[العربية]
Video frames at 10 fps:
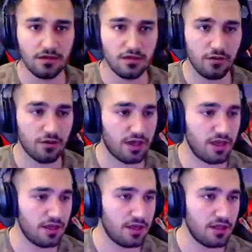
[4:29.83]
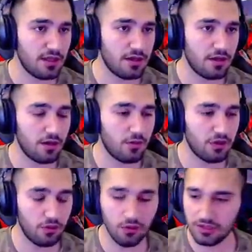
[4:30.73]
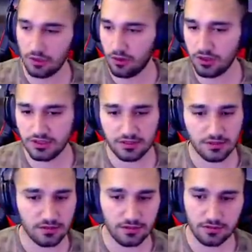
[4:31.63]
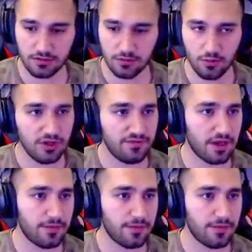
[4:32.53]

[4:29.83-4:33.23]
اوكي آه وضعوا لوز اللوز وين الفاير